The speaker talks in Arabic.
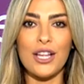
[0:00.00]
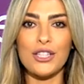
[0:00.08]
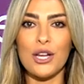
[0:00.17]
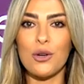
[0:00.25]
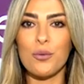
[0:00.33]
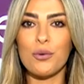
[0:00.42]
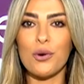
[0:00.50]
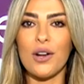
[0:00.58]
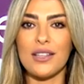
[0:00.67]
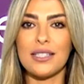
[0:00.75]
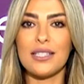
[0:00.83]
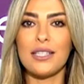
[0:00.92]
تشيلو برو
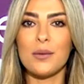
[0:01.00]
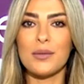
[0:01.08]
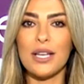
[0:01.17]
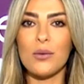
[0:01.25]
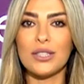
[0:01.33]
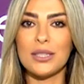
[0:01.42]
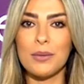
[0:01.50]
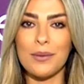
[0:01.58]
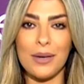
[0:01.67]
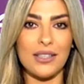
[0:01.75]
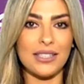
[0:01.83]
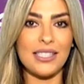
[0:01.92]
الأصلية مزودة
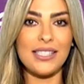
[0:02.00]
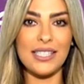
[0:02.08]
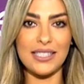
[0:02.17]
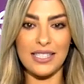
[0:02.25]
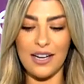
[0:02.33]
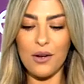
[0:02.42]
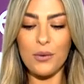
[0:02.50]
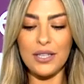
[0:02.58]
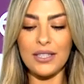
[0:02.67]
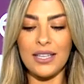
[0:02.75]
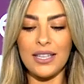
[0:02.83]
بمغناطيس كتير قوي